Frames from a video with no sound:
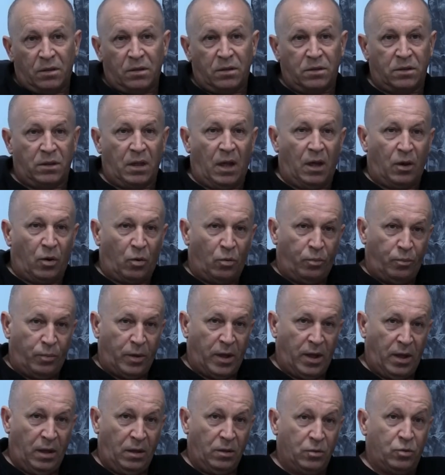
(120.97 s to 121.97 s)
C'est un
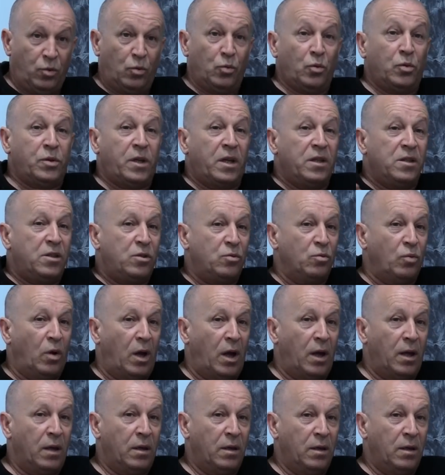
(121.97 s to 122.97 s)
repère de notre histoire.